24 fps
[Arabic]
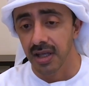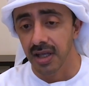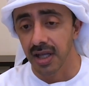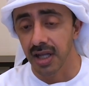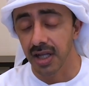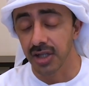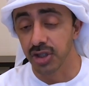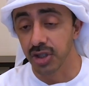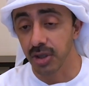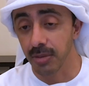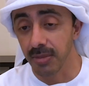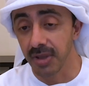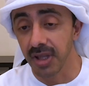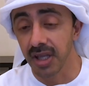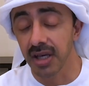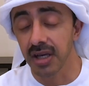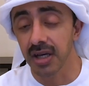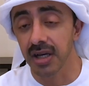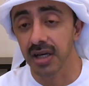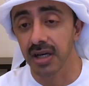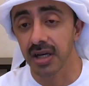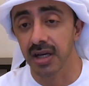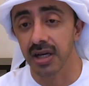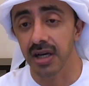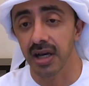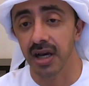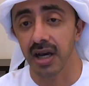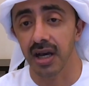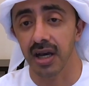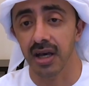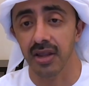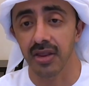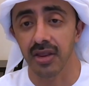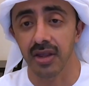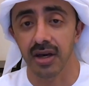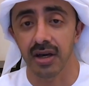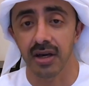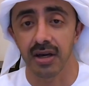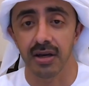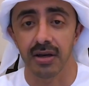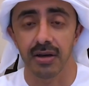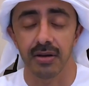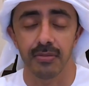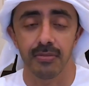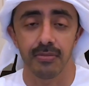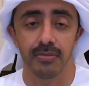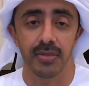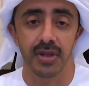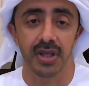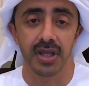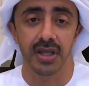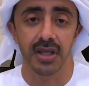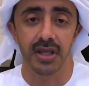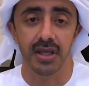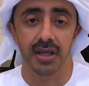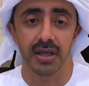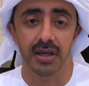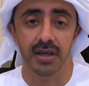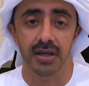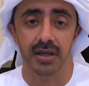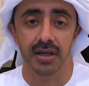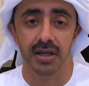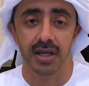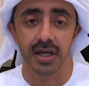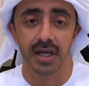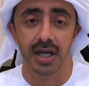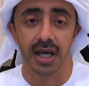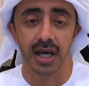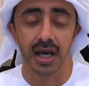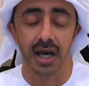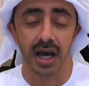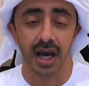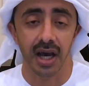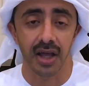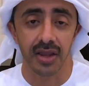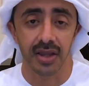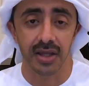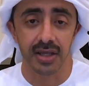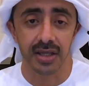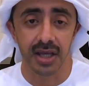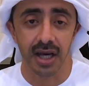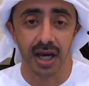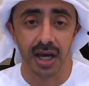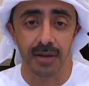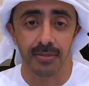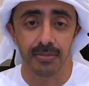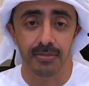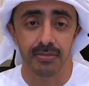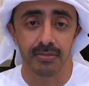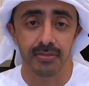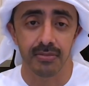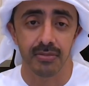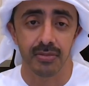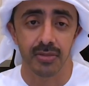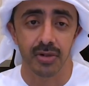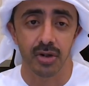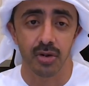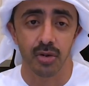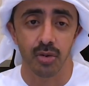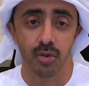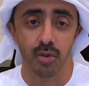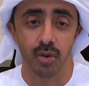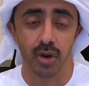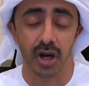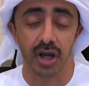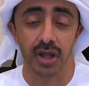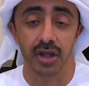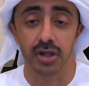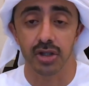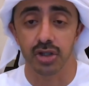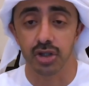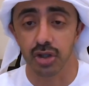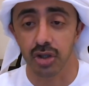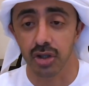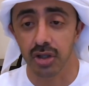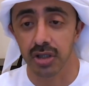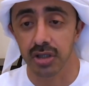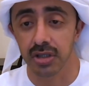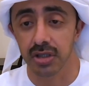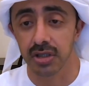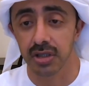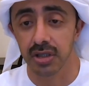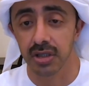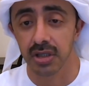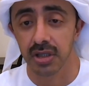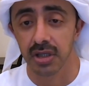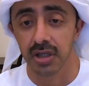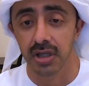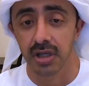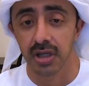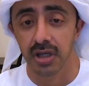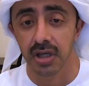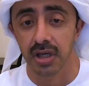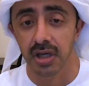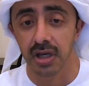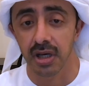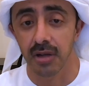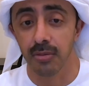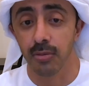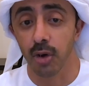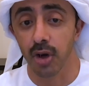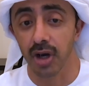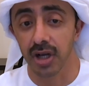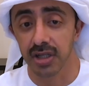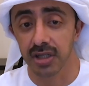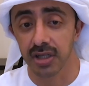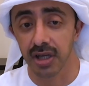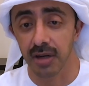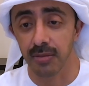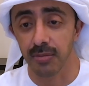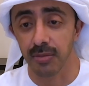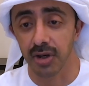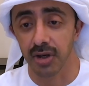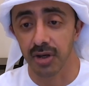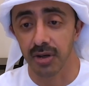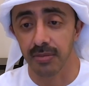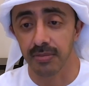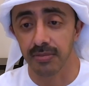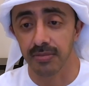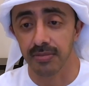الجميع حظى بهذا الدعم وهذا الجهد المقدر منهم